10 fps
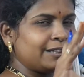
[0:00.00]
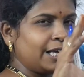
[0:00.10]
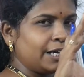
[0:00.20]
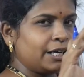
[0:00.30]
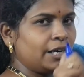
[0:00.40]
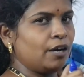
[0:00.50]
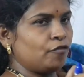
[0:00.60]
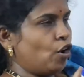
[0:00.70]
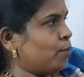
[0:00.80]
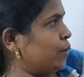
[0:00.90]
దగ్గరగా
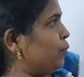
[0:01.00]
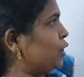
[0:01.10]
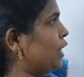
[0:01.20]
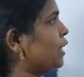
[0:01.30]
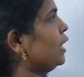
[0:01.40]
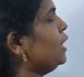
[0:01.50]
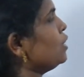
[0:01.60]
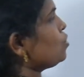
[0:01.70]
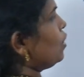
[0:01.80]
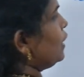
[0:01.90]
ఫామ్ అయిపోతాయి
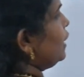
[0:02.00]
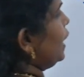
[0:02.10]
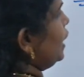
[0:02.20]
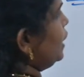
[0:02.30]
సో అందుకనే